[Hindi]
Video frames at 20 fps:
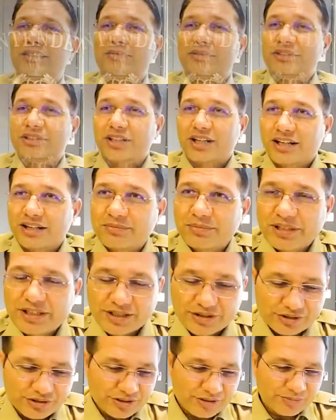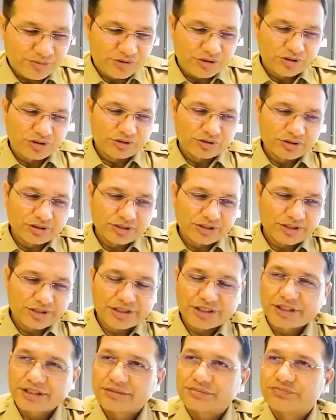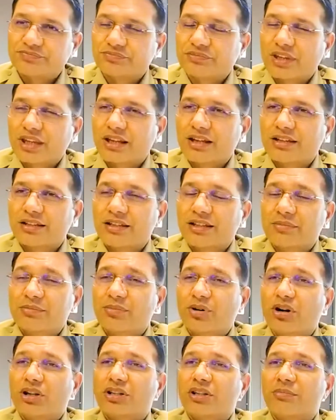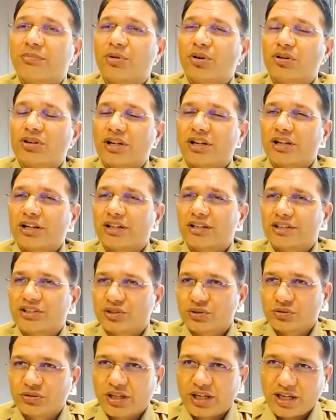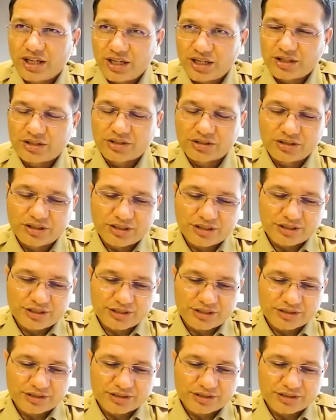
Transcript: नमस्कार पहले तो सबको और ये बहुत इम्पोर्टेंट इशू है और